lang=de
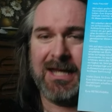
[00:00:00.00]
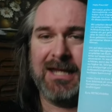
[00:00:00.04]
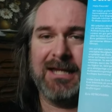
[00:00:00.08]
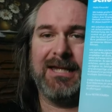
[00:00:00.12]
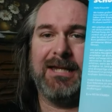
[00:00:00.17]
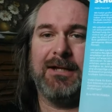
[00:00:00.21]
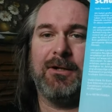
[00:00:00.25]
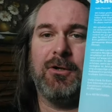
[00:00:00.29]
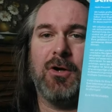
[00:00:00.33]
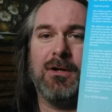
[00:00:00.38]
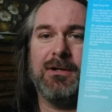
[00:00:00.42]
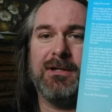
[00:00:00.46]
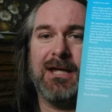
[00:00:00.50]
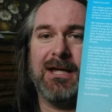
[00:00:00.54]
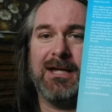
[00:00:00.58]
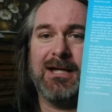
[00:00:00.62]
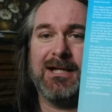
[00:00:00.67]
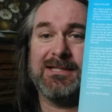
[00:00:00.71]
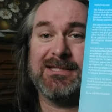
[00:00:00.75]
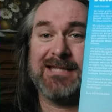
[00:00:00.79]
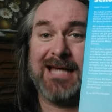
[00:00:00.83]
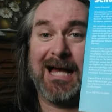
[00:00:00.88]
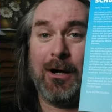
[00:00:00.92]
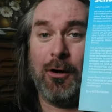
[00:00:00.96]
Den könnt ihr
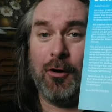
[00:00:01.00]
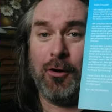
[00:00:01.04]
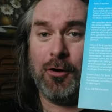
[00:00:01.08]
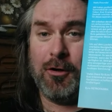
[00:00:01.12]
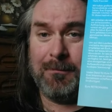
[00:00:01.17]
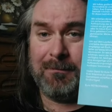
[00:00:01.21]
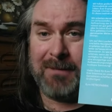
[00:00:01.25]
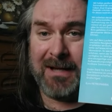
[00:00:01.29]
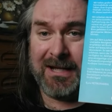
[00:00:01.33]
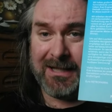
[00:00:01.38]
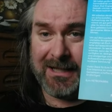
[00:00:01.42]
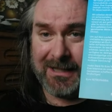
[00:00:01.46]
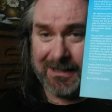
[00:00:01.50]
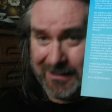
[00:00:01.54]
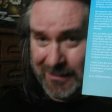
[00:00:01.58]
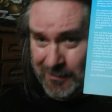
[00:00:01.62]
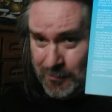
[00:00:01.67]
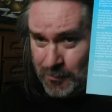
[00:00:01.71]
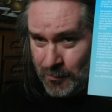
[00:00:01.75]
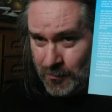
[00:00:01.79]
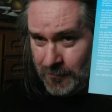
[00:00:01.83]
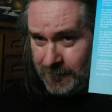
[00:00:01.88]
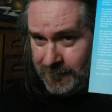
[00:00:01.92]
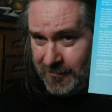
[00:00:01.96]
jetzt auch bei der
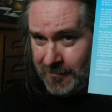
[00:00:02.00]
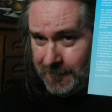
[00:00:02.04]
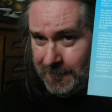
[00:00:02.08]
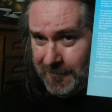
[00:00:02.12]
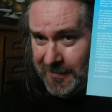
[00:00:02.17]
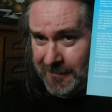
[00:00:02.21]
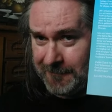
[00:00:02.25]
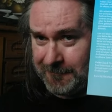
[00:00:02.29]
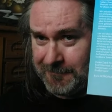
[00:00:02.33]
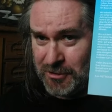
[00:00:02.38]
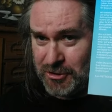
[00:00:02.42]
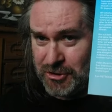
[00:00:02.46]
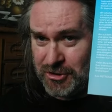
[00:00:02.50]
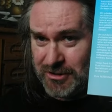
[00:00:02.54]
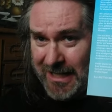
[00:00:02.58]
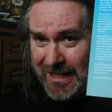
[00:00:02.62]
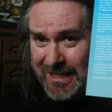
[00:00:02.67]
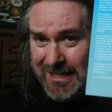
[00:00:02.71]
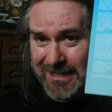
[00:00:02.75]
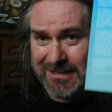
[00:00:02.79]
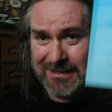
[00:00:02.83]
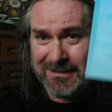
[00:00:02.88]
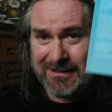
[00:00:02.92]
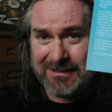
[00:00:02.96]
Retrofabrik
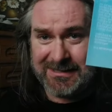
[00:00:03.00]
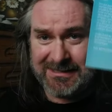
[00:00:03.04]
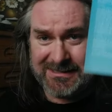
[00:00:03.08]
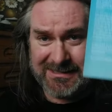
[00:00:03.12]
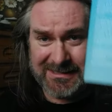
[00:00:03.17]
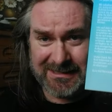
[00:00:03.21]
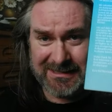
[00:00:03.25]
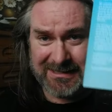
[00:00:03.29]
bestellen. Diese